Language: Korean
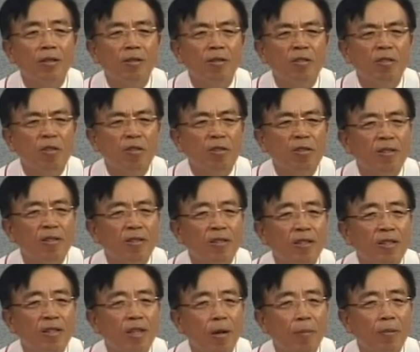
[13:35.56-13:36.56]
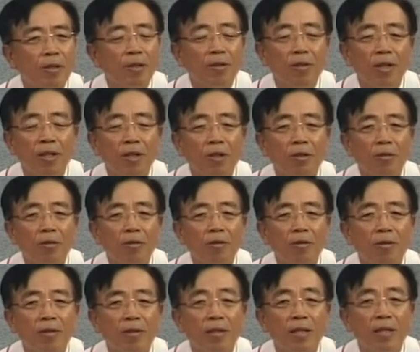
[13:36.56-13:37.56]
떡을 그 앞에서 떼시고
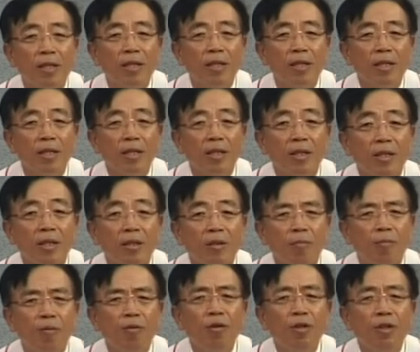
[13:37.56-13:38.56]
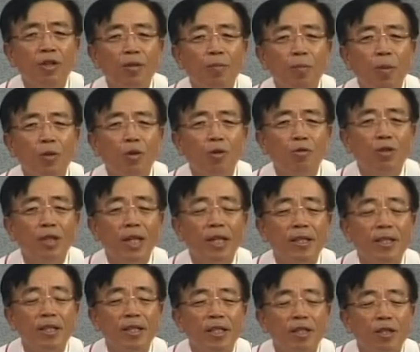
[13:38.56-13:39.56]
붉은 포도주
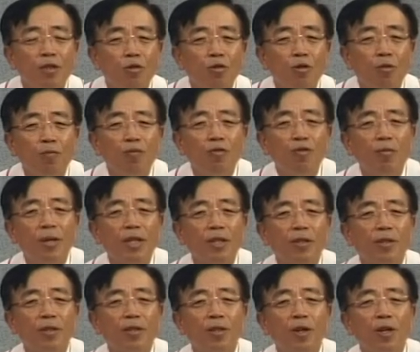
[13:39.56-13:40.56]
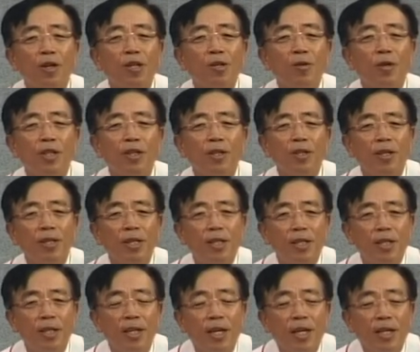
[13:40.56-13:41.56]
잔을 쭉 부으면서 너를 위해서
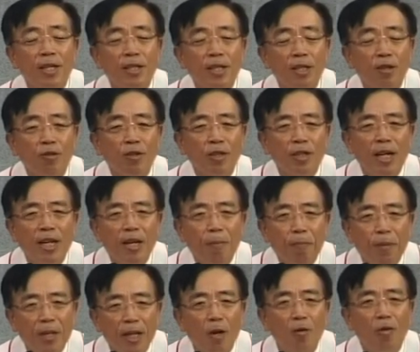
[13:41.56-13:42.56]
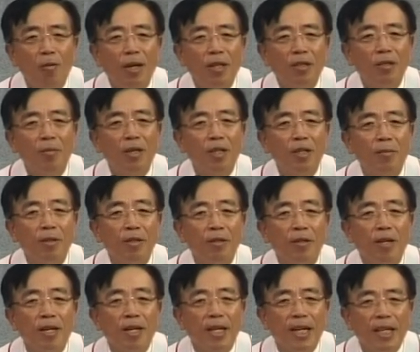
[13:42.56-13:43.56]
흘리신 흘려주는 나의 피라고 말씀하시면서
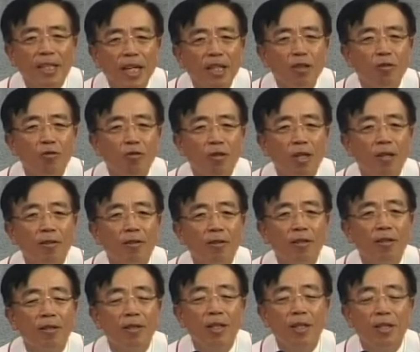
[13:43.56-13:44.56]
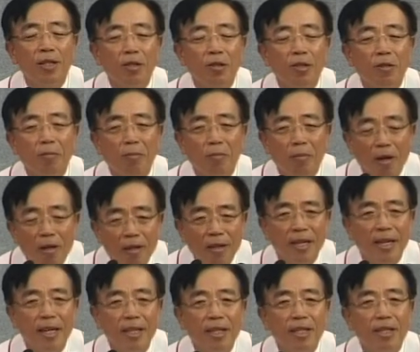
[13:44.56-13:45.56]
가장 중요한 것은 이것을
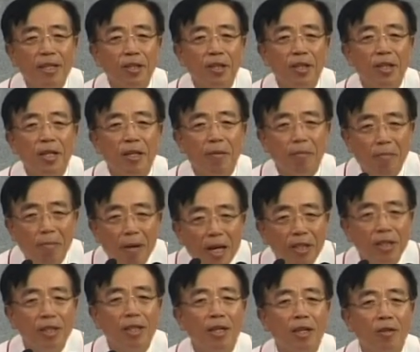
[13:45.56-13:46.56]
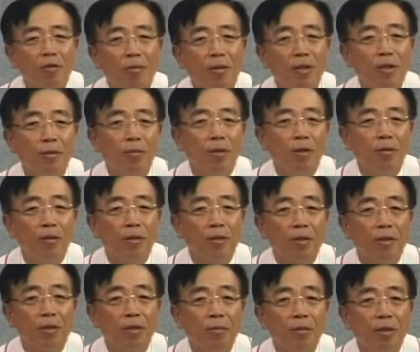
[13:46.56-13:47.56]
먹으라 이것을 마시라라고 말씀하고 있는
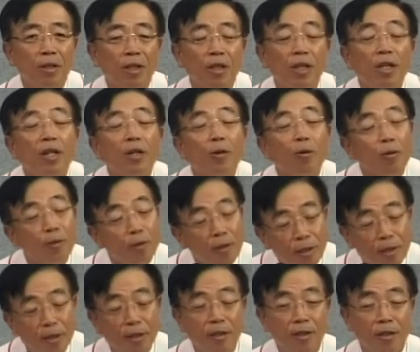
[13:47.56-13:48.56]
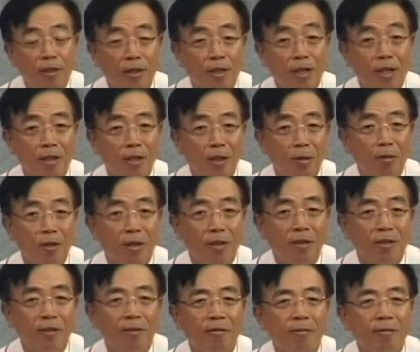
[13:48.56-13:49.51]
것입니다. 오늘 신앙생활은